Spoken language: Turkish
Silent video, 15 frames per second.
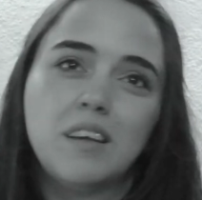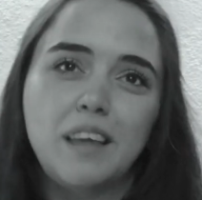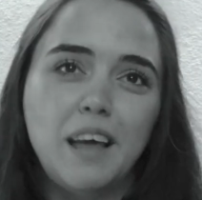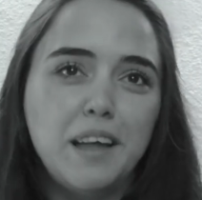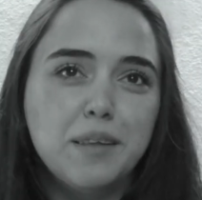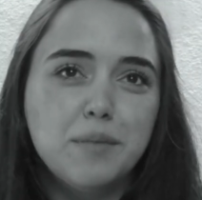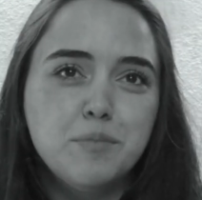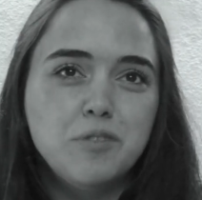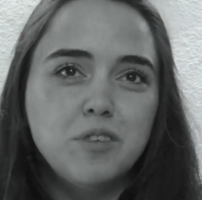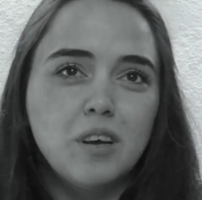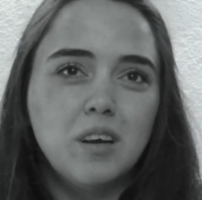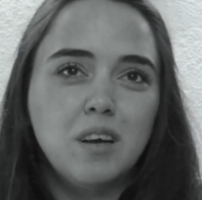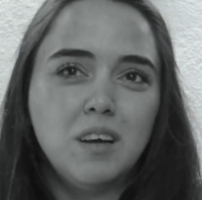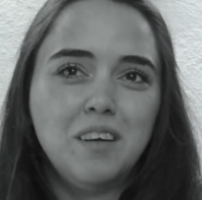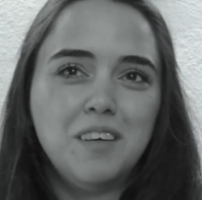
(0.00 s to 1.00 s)
kendimce.
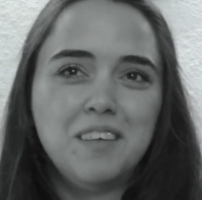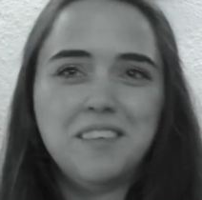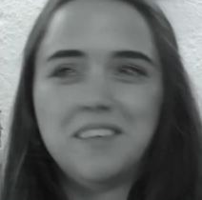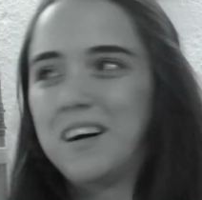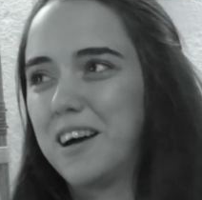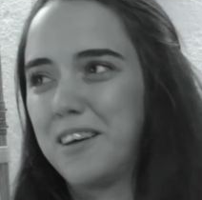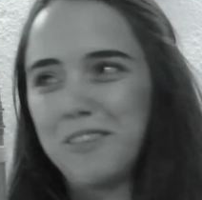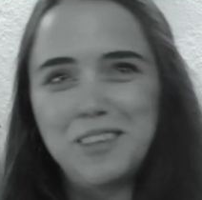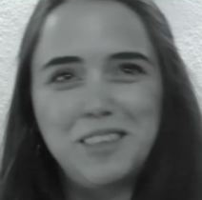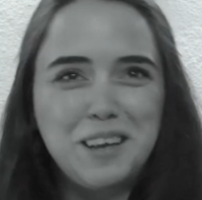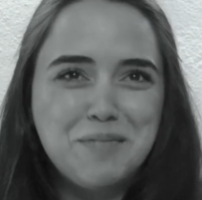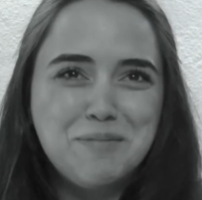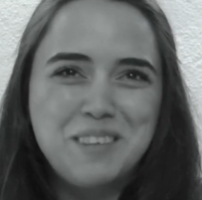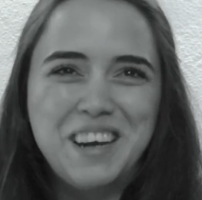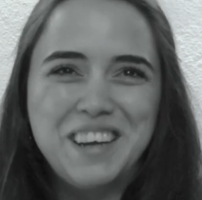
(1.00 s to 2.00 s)
Hayvanlarım